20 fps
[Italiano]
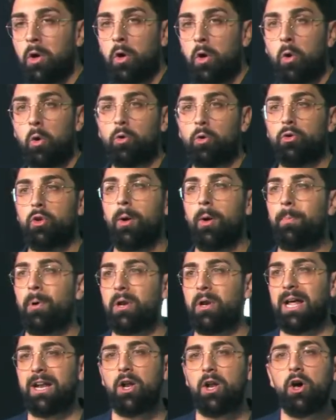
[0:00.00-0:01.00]
Dopo
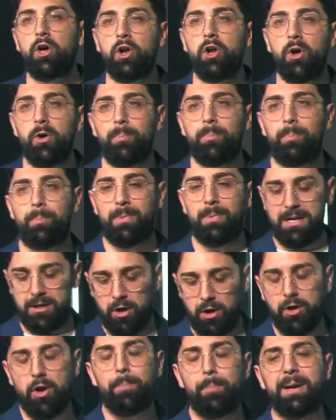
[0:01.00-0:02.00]
loro, il
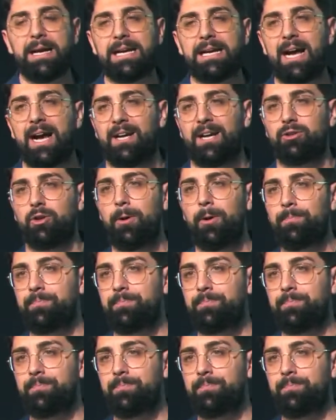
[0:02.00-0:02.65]
loro peccato,